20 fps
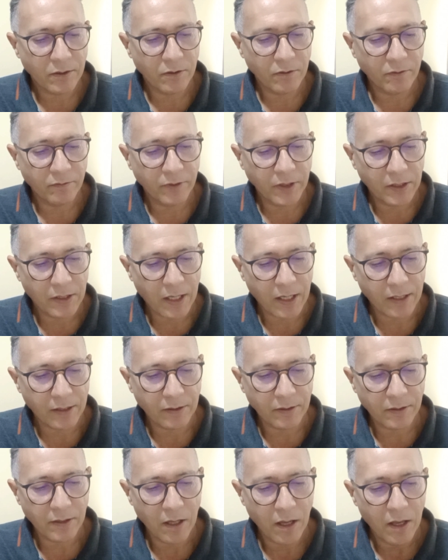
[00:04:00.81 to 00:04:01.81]
as
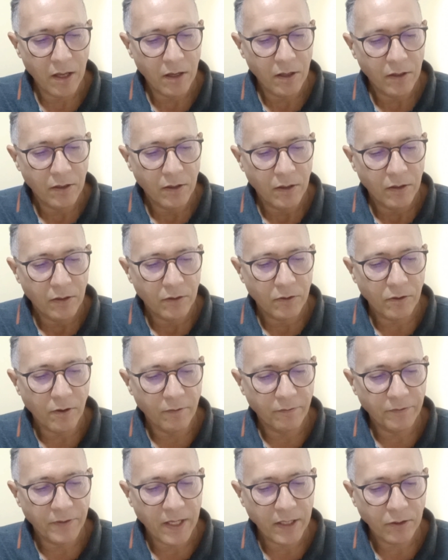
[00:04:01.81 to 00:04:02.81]
novidades.
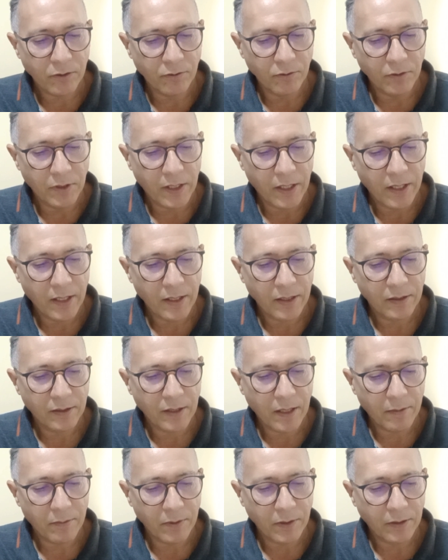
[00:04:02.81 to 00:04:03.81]
Só faço ler
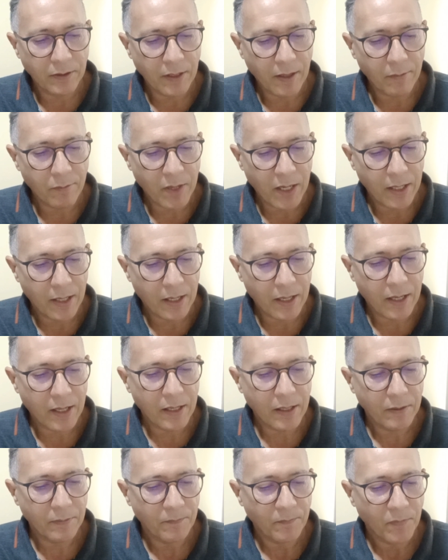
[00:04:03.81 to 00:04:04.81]
tra e
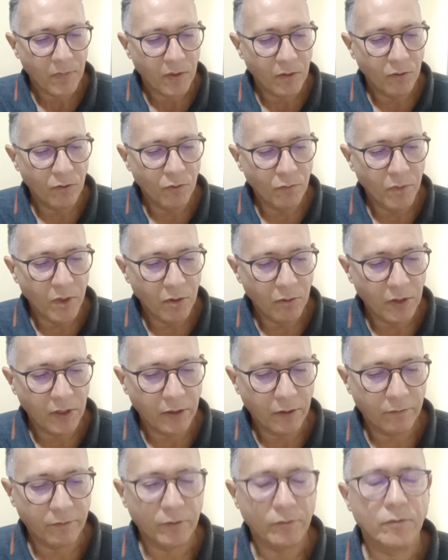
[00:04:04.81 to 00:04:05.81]
trabalhar no meu
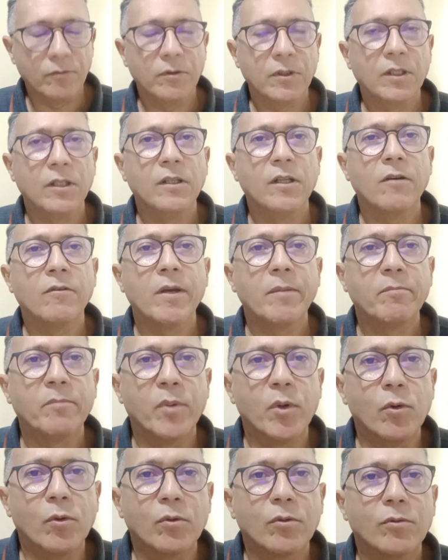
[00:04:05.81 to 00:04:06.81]
livro, o que não é
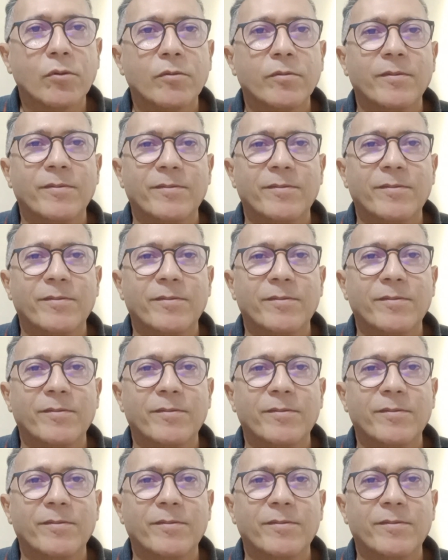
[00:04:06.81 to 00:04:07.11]
pouco.